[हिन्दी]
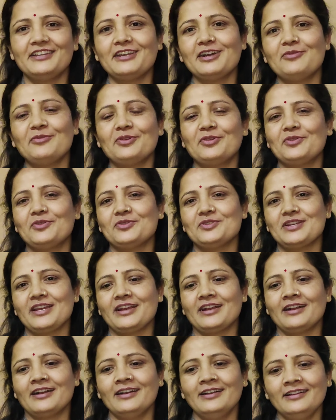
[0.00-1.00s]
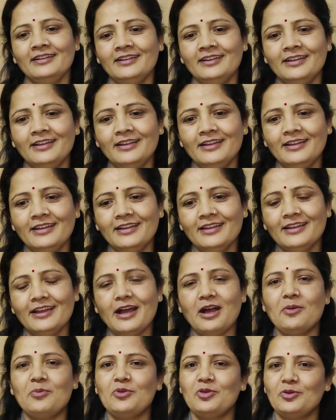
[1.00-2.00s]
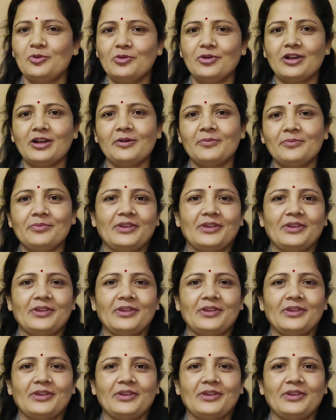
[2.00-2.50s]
रिकवर हो जाएगा आप लोगों का